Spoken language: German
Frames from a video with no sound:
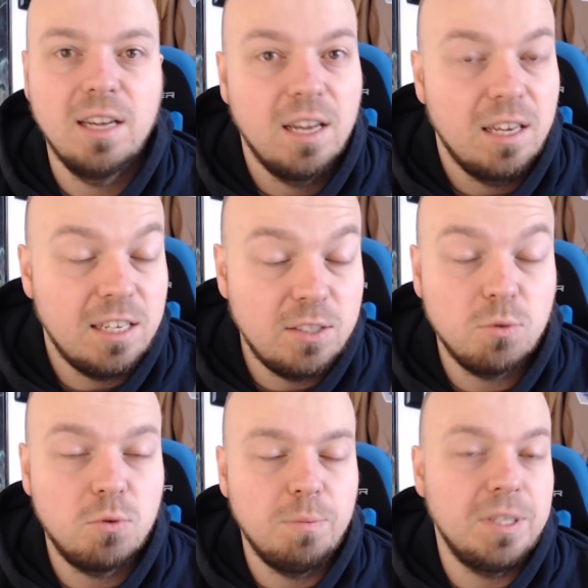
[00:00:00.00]

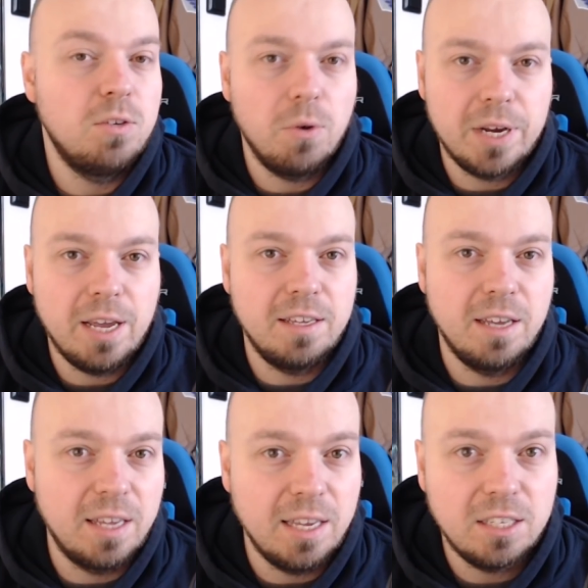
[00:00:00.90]
Izuku Midoriya hier
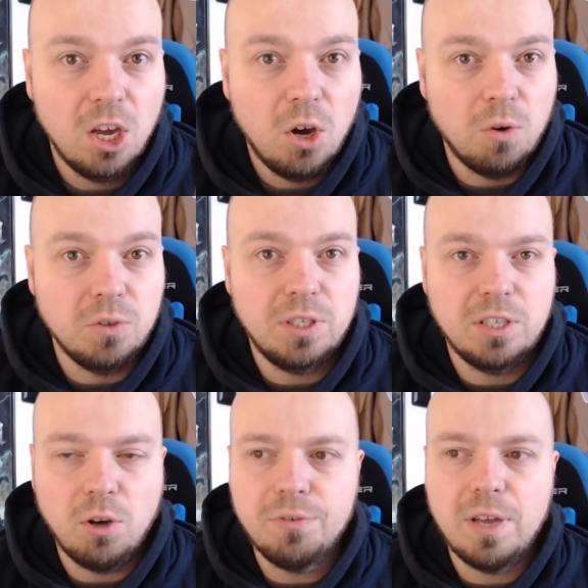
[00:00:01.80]
geht und ich
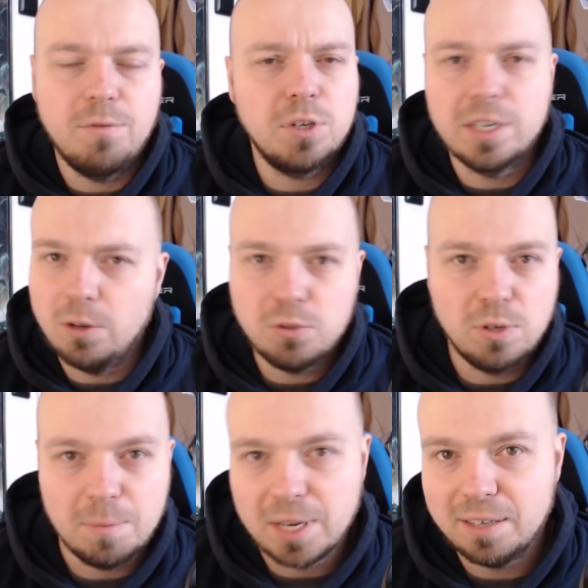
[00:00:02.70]
hoffe, er wird genau zu
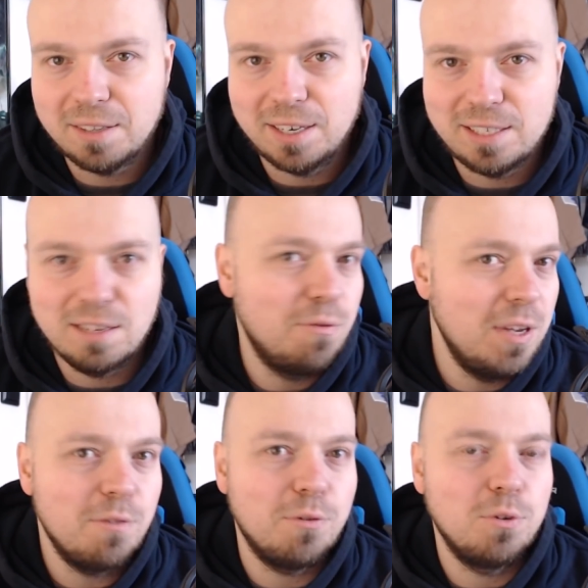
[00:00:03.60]
dem Charakter, den sich
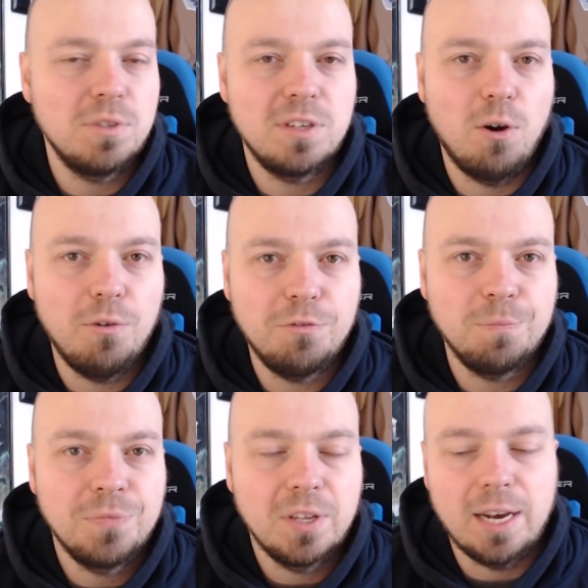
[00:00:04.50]
viele von uns erhoffen.
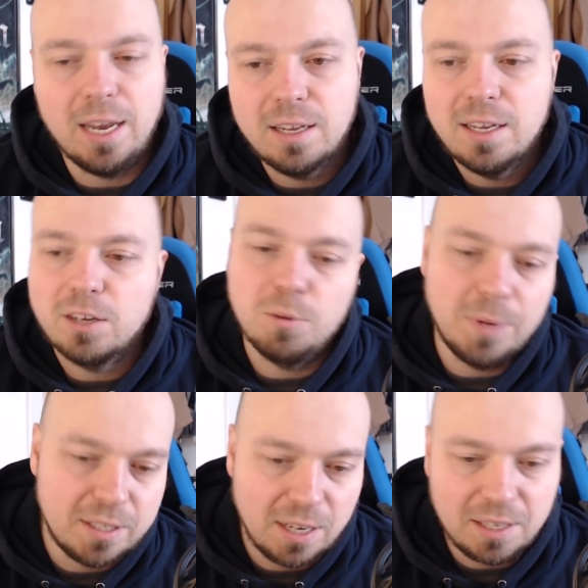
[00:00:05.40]
Klar, könnte man
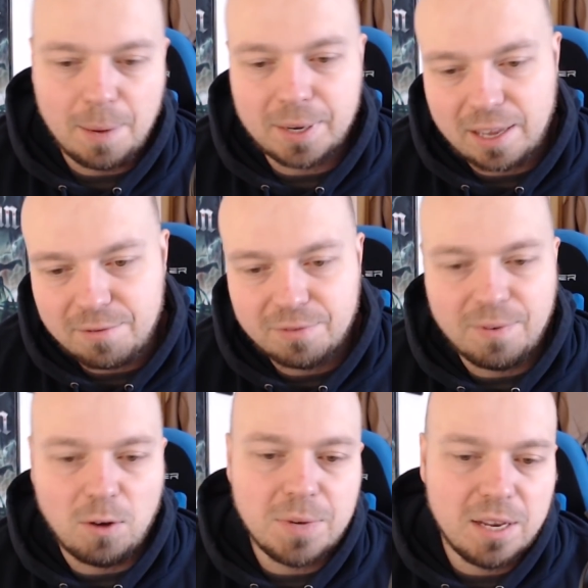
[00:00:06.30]
jetzt sagen, ja, aber Kev,
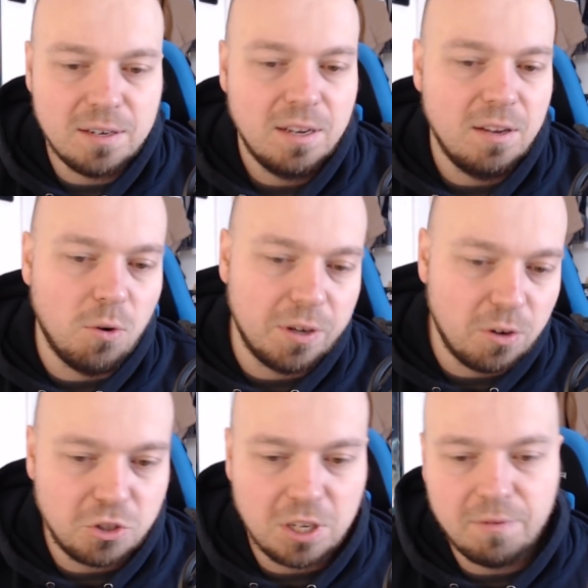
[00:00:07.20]
warum denn?
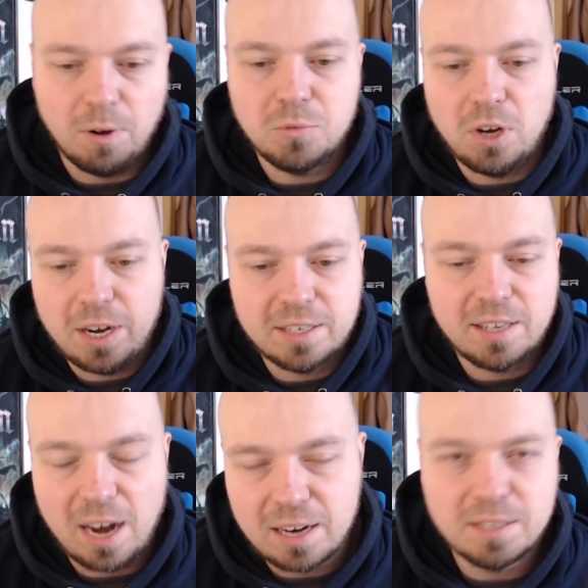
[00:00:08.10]
Horikoshi, warum soll er das
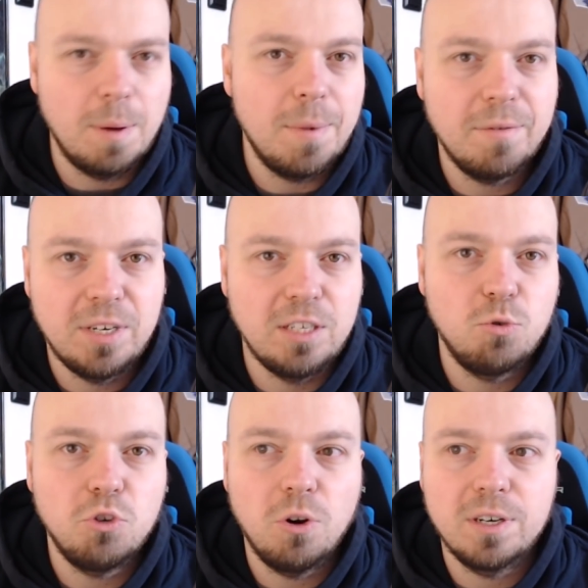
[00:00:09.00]
denn alles immer machen, wie die
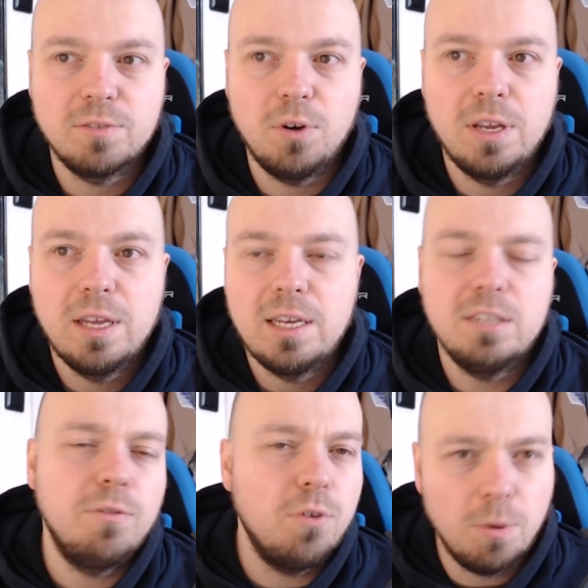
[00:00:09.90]
Zuschauer das wollen? Ist
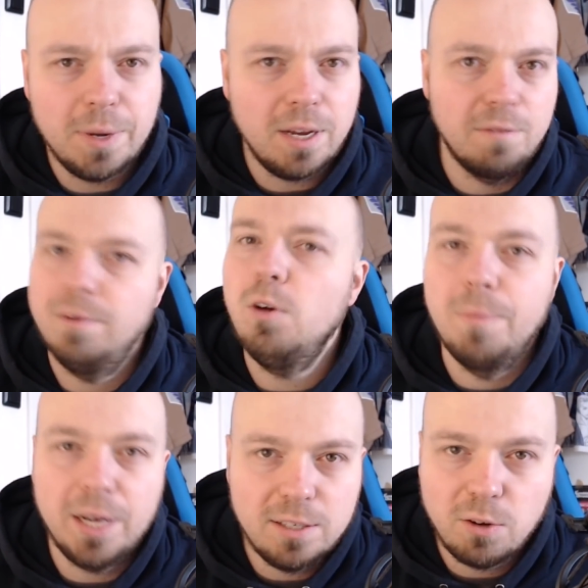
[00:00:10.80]
doch vollkommen egal. Warum?
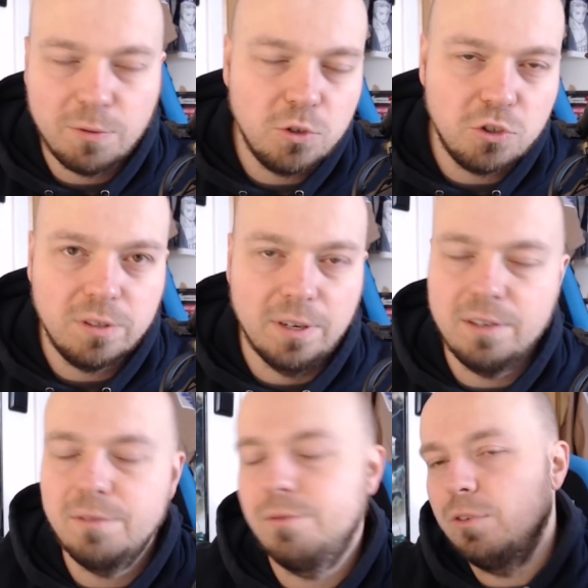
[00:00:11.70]
Man kann doch wünschen,
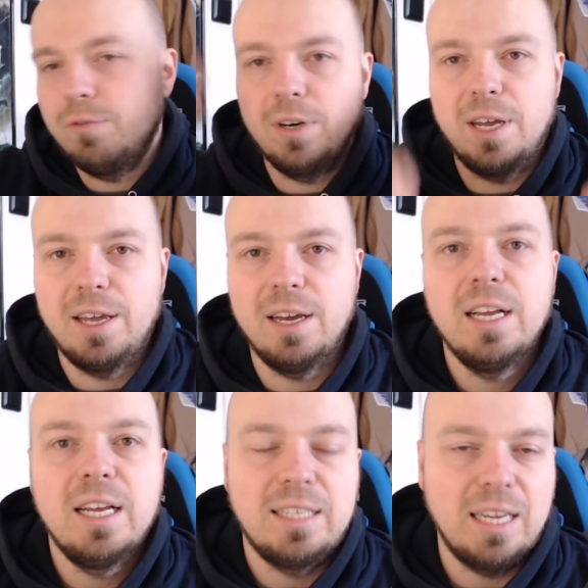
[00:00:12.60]
ne? Und von daher
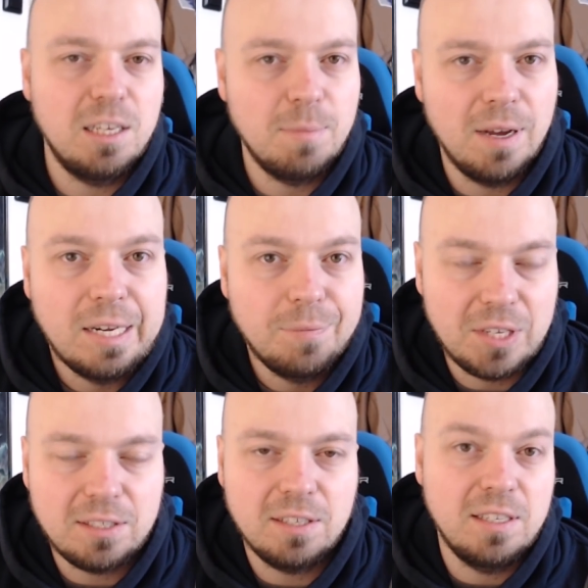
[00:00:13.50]
denke ich mal,
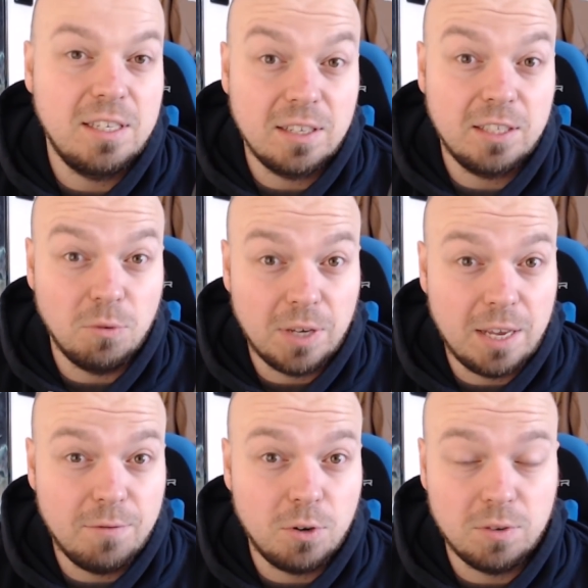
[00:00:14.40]
dass das in diese Richtung gehen
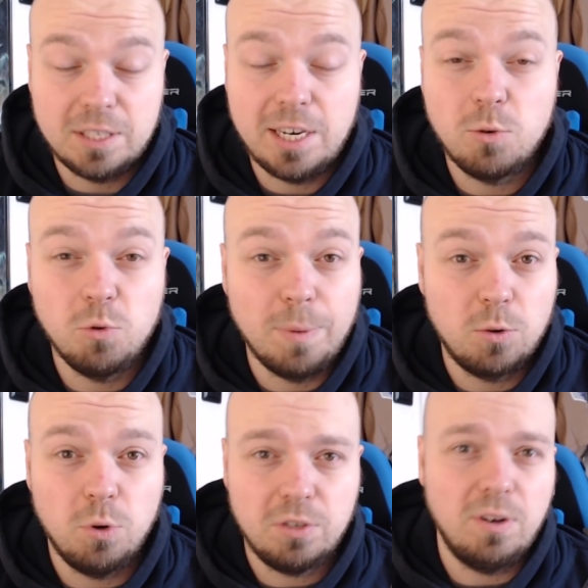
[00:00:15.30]
wird und dass Deku über
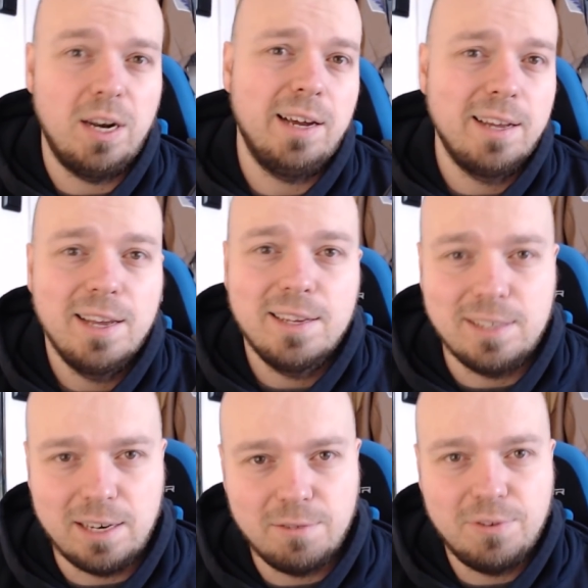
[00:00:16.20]
kurz oder lang
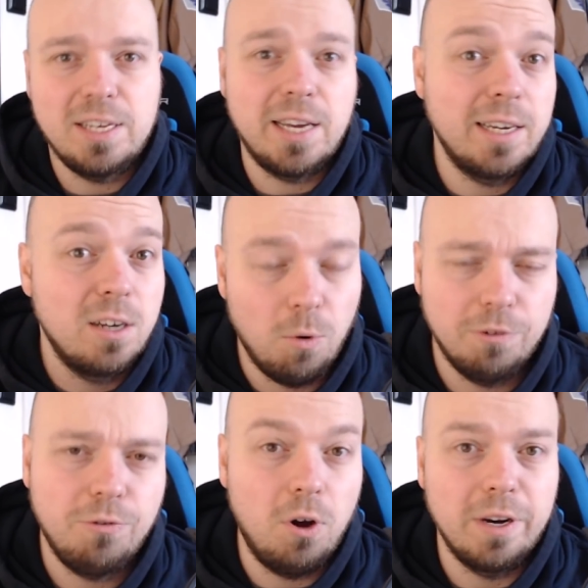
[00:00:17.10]
seine Fähigkeit One
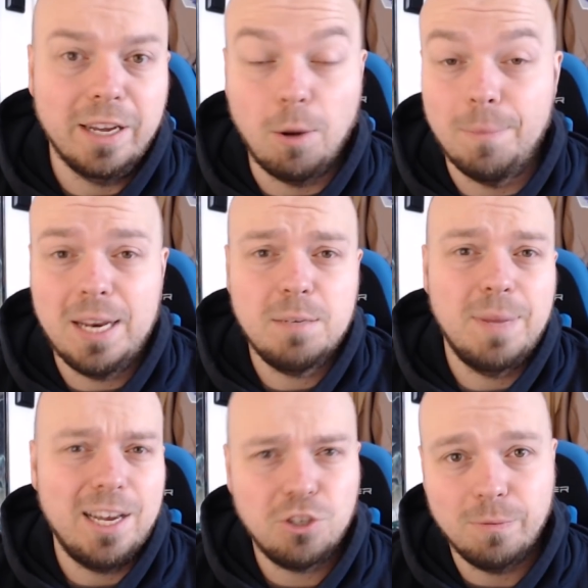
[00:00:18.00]
for All komplett
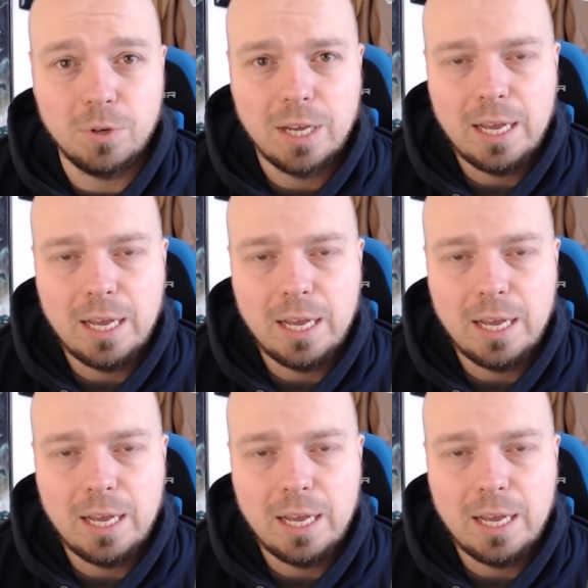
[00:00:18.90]
beherrschen wird.